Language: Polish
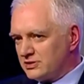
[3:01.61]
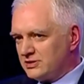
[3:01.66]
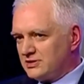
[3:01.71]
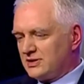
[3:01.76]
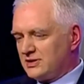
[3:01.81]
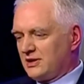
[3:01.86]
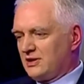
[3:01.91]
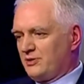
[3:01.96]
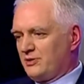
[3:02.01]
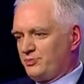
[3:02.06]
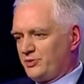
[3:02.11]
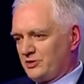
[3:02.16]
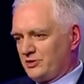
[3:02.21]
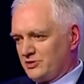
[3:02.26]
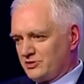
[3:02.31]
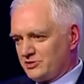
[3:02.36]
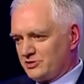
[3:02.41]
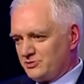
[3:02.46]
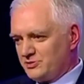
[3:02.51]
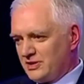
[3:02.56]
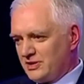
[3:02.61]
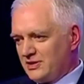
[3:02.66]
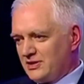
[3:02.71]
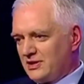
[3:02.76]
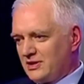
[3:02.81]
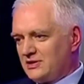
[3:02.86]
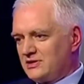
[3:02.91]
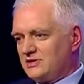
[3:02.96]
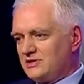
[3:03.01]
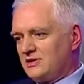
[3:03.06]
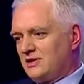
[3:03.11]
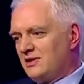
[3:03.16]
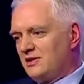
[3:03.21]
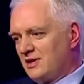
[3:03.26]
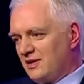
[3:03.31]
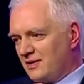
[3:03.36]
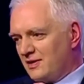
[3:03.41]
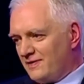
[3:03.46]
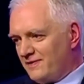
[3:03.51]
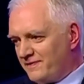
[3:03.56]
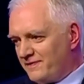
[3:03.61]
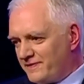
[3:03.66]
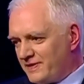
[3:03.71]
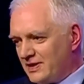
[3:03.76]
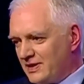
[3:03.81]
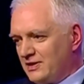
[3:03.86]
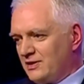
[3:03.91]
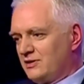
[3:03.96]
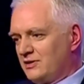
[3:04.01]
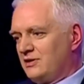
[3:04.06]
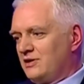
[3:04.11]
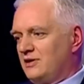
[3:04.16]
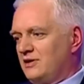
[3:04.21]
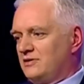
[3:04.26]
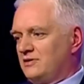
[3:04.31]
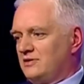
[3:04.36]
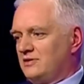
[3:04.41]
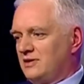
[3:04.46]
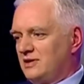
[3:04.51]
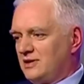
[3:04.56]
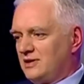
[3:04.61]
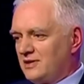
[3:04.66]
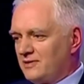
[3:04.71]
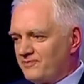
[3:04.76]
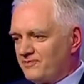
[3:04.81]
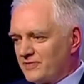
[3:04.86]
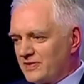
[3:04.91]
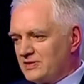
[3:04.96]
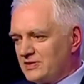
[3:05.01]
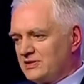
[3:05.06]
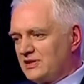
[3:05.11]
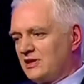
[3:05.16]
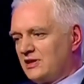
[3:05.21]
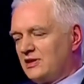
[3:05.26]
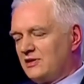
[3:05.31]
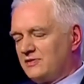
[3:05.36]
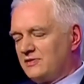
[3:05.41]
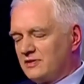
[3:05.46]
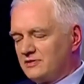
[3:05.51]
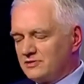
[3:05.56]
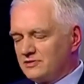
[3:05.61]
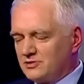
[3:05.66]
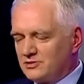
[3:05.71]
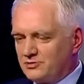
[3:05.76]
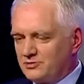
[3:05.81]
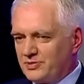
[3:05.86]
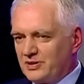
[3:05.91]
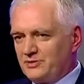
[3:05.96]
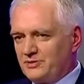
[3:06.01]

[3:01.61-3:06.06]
tego porozumienia jeszcze wielokrotnie dziękował w duchu panu